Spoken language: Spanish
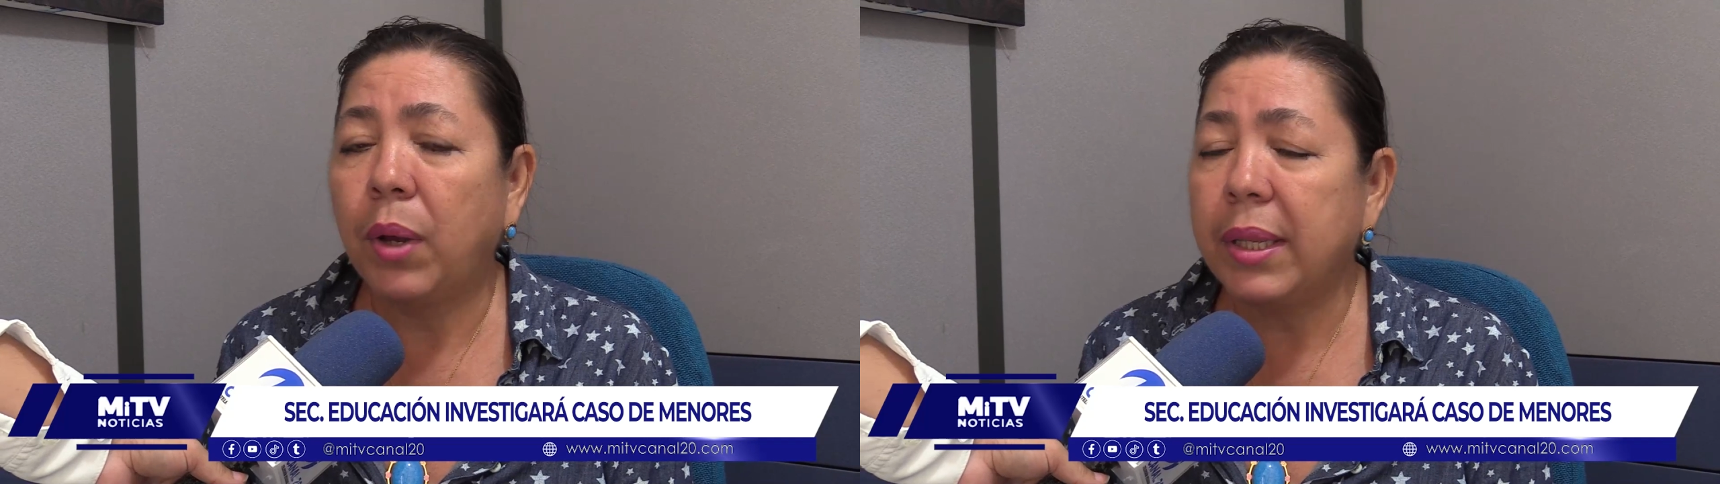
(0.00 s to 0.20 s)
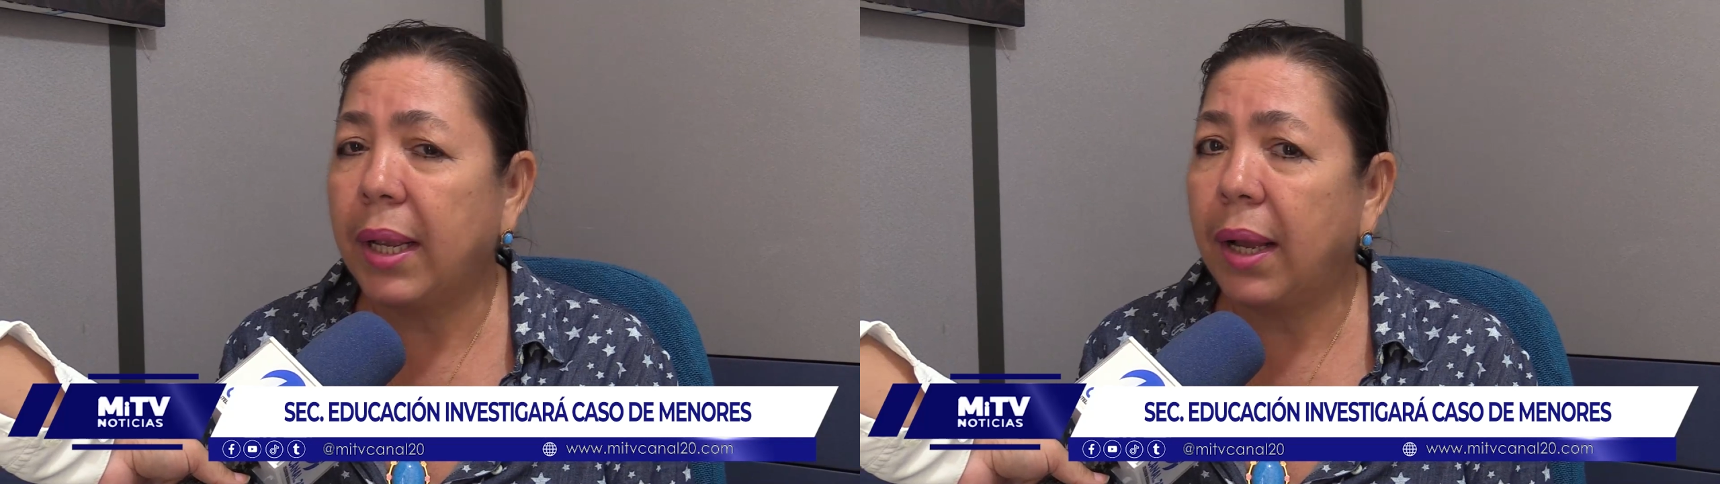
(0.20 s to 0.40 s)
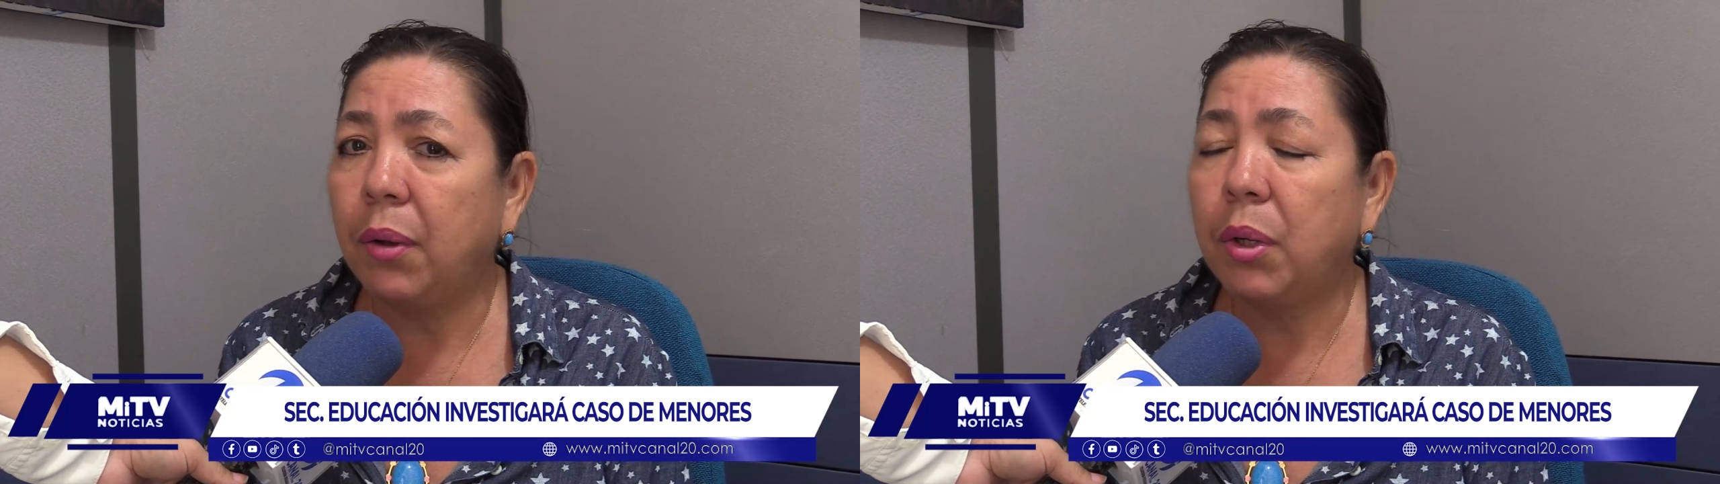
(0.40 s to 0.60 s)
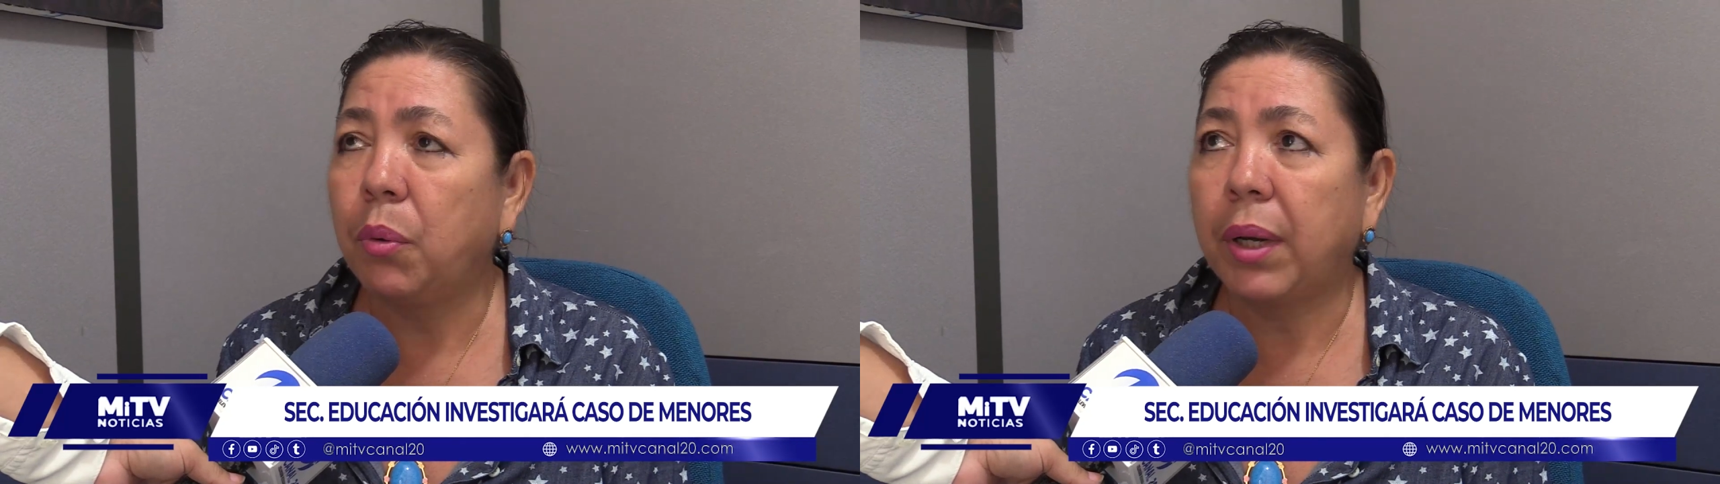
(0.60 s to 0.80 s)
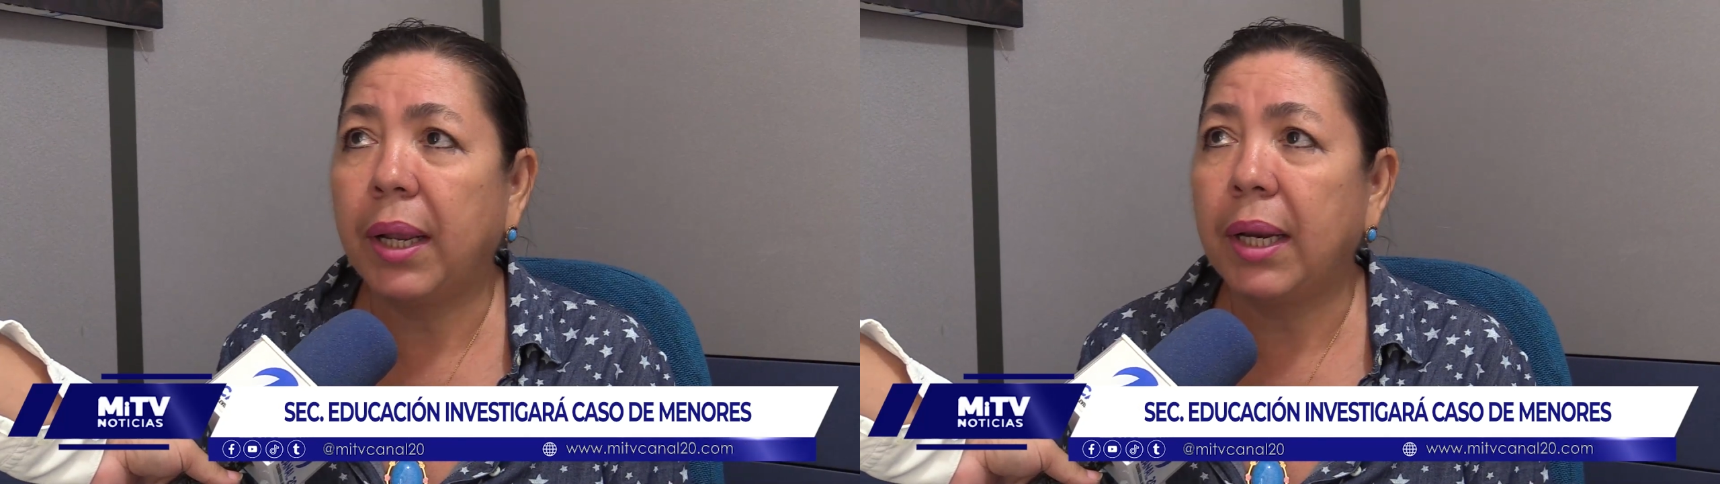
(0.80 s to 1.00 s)
ha llegado
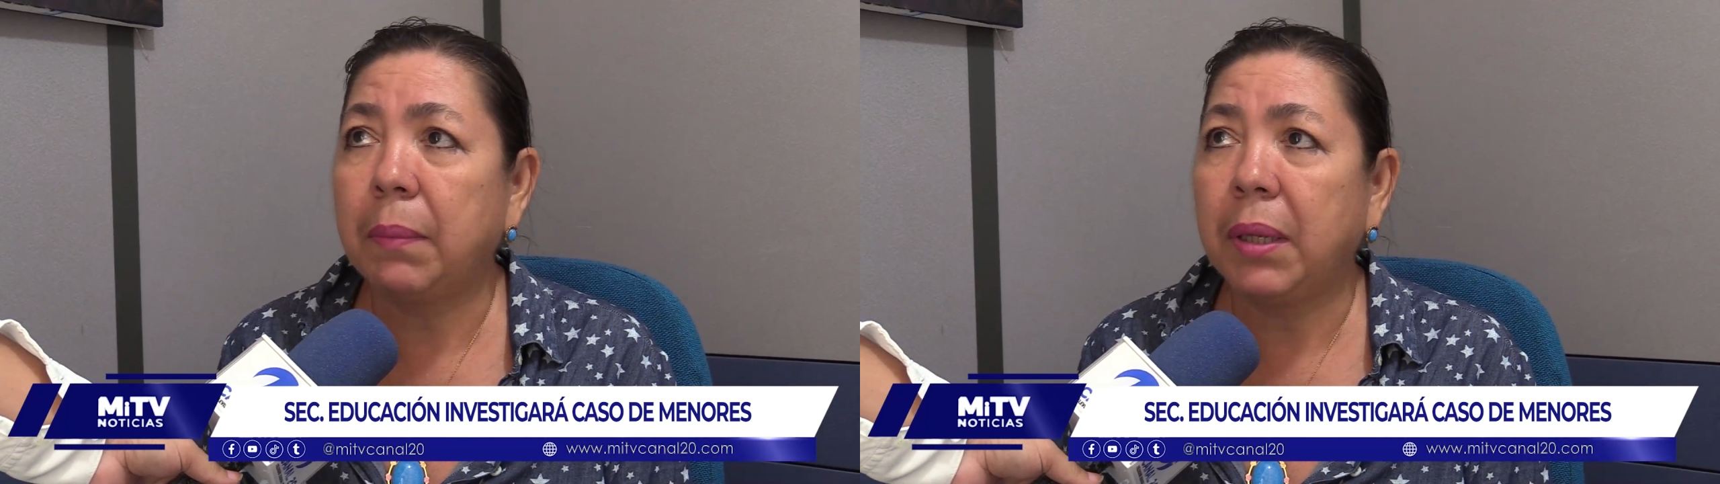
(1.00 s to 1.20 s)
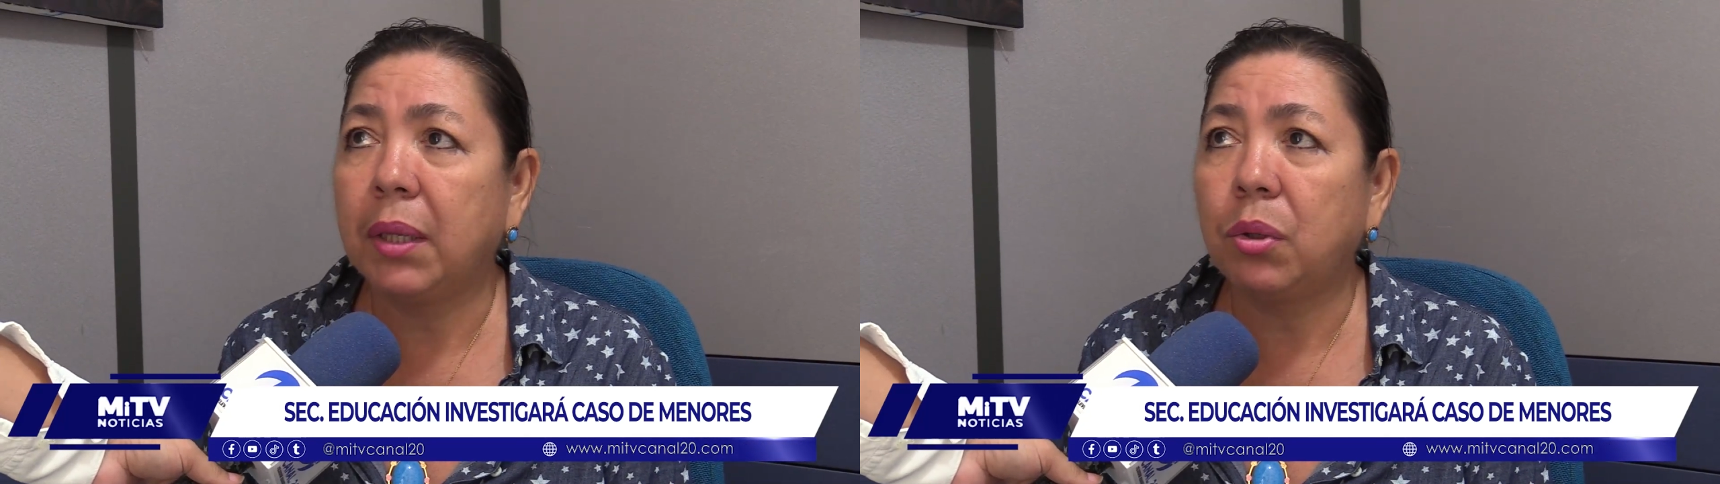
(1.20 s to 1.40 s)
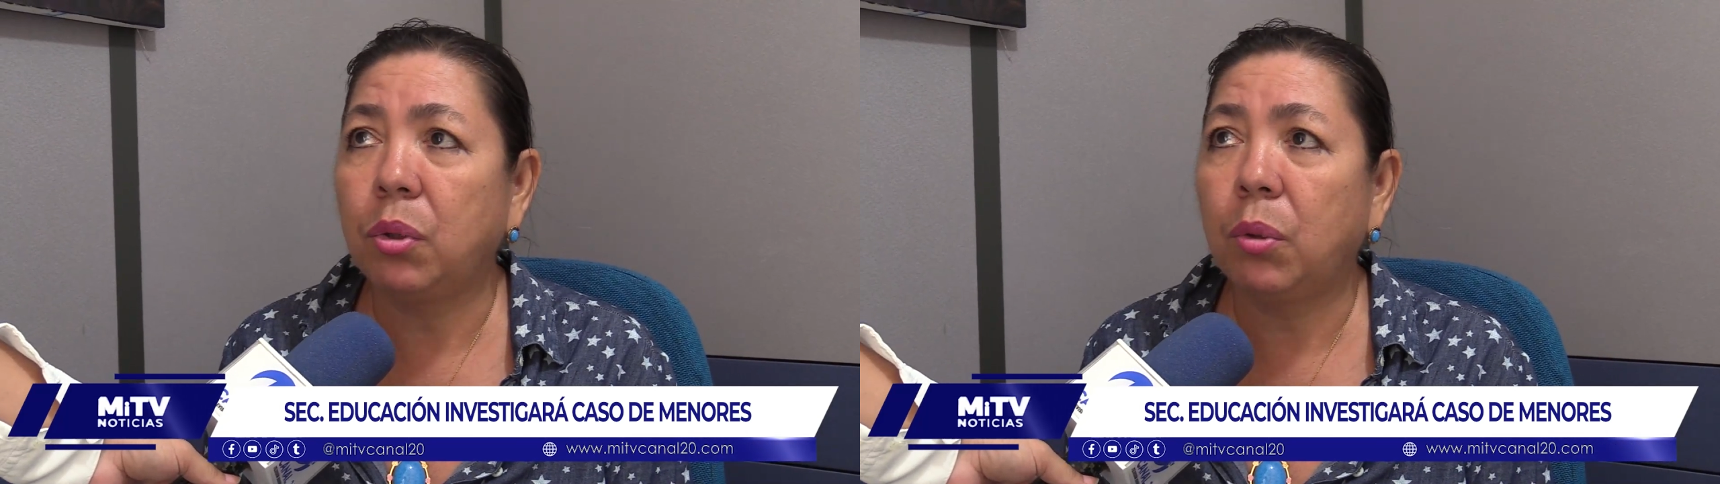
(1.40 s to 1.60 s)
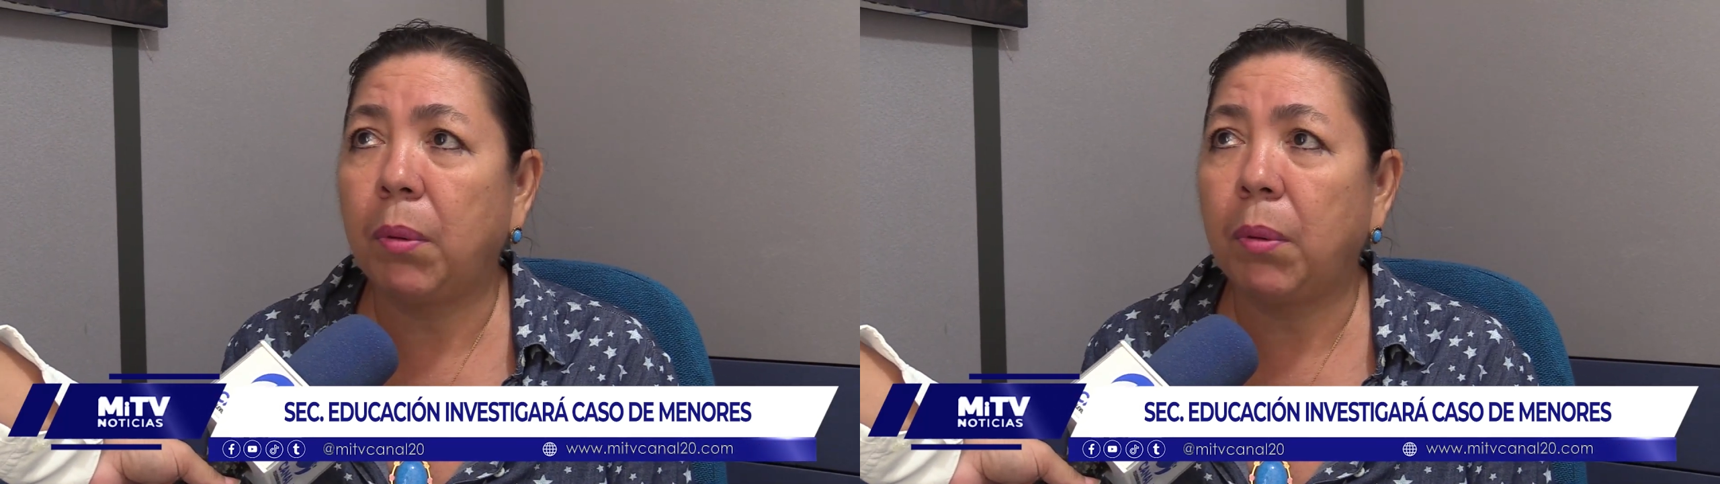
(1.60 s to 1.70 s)
ningún requerimiento